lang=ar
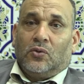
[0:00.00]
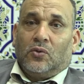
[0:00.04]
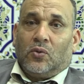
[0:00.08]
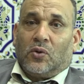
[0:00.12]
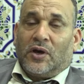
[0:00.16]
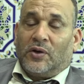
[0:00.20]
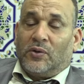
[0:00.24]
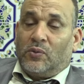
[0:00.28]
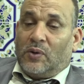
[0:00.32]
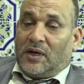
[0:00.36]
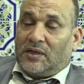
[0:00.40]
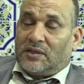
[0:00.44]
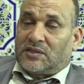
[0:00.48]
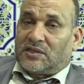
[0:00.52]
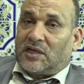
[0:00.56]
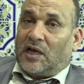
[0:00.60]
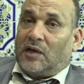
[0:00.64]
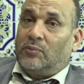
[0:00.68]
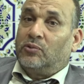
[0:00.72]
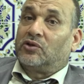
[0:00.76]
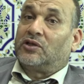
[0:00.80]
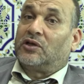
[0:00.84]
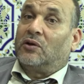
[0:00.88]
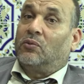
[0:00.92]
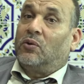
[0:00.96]
وكان واحد
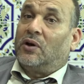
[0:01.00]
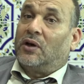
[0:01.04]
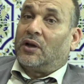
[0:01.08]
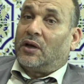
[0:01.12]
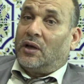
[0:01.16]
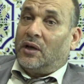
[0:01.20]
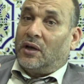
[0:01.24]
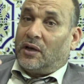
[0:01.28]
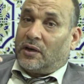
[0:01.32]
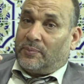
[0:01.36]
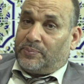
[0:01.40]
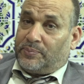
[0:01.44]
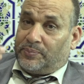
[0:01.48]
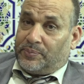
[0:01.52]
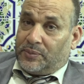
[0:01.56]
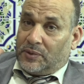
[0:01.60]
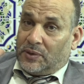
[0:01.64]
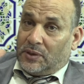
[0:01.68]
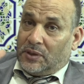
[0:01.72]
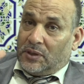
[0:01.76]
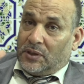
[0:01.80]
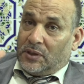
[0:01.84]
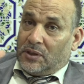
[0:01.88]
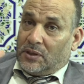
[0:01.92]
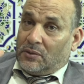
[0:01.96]
صاحبو تا هو راه هرب
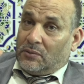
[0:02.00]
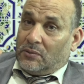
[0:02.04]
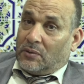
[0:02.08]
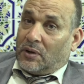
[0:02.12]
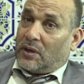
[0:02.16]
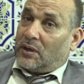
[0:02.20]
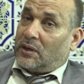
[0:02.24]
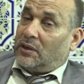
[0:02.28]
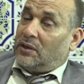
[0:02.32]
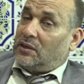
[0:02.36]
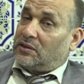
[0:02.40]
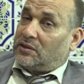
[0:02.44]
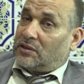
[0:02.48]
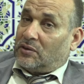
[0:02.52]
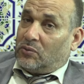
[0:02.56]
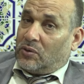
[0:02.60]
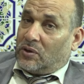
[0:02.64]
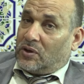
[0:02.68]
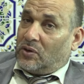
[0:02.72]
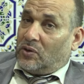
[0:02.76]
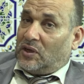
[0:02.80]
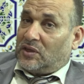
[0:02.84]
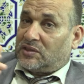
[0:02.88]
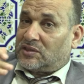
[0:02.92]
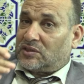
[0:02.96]
وقيل تا هو
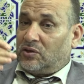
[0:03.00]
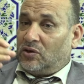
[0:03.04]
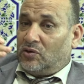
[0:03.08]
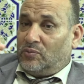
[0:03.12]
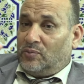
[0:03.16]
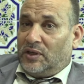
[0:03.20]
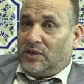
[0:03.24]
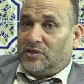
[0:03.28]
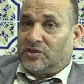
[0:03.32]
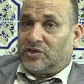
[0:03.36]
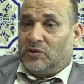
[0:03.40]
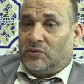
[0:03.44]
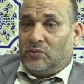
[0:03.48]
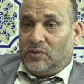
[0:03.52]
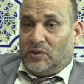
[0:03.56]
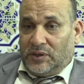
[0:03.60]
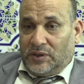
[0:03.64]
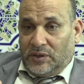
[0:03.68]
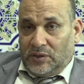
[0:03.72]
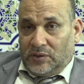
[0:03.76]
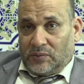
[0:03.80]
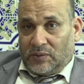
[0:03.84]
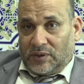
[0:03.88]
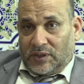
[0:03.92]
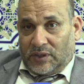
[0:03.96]
كانوا حصلوه مع شي
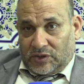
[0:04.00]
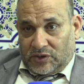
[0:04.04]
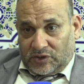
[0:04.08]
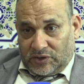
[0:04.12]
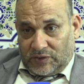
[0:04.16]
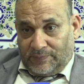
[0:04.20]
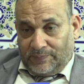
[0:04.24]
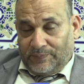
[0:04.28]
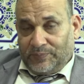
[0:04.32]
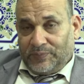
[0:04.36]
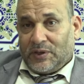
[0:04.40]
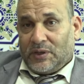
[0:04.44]
وليد وهداك الشيء